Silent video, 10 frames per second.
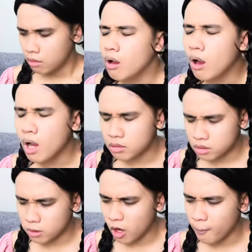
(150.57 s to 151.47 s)
La!
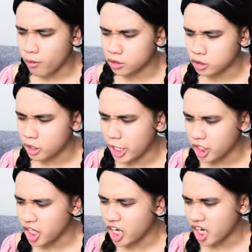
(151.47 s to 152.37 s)
Gusto ka pa si
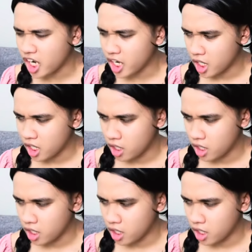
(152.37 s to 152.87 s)
snakey eh!